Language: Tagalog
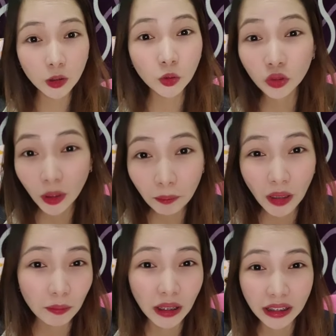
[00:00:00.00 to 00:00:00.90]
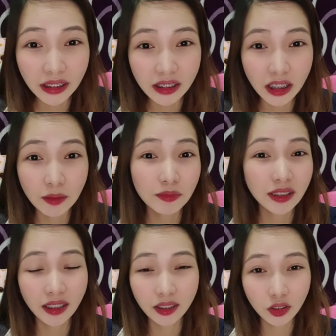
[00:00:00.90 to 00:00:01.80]
Yung nang babody shame
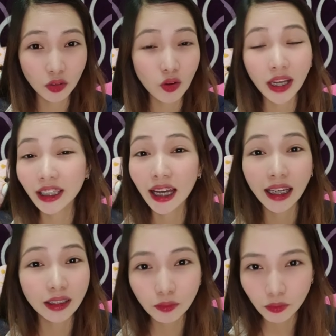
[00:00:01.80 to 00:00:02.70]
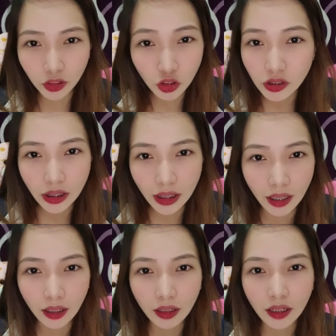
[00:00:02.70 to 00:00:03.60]
sa inyo, hayaan niyo
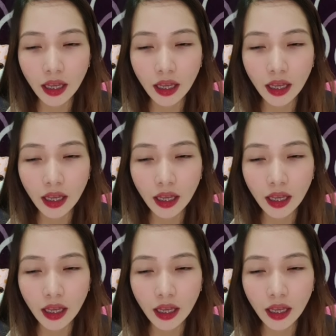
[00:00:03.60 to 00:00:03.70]
sila